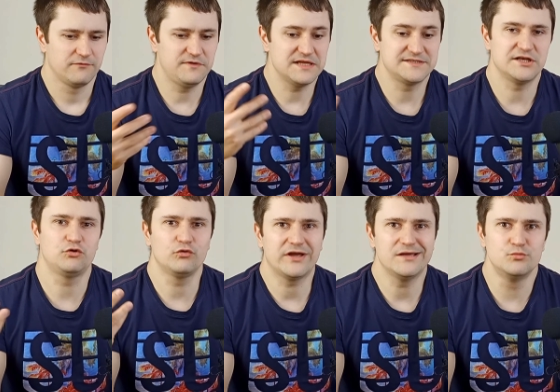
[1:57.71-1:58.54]
więcej
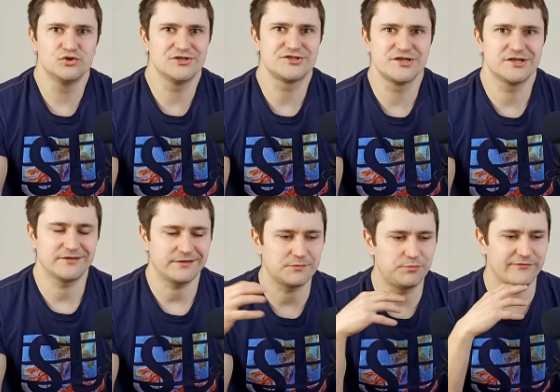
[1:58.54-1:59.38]
tutaj muzycznie,
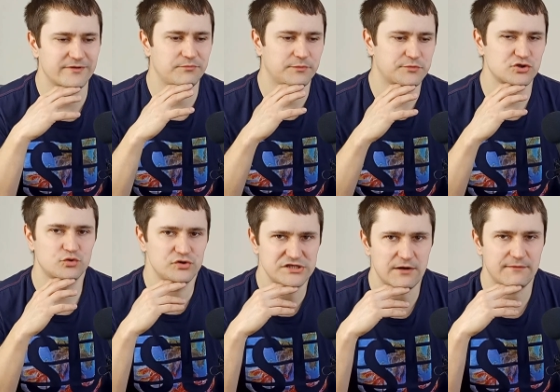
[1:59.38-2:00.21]
że tak powiem, po
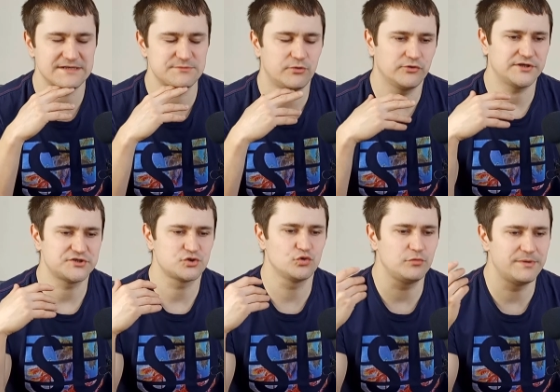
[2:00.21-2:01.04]
prostu działać, bo nasz
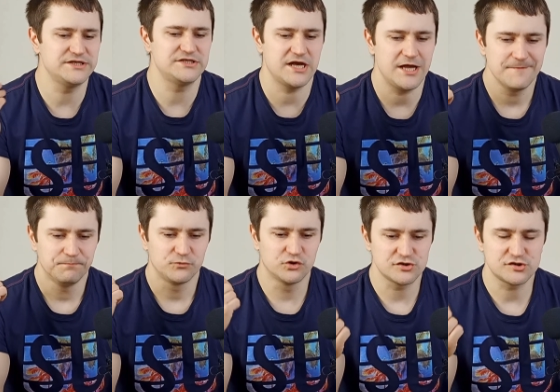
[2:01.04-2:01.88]
słuch będzie
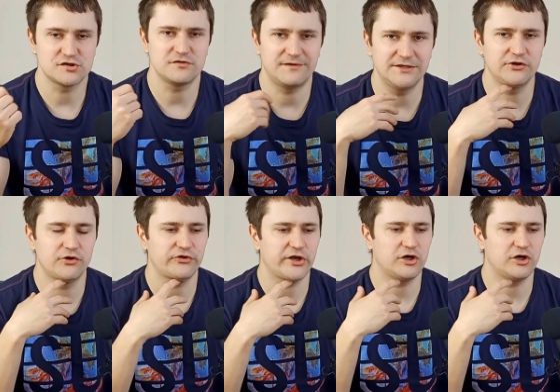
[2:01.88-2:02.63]
dostosowany do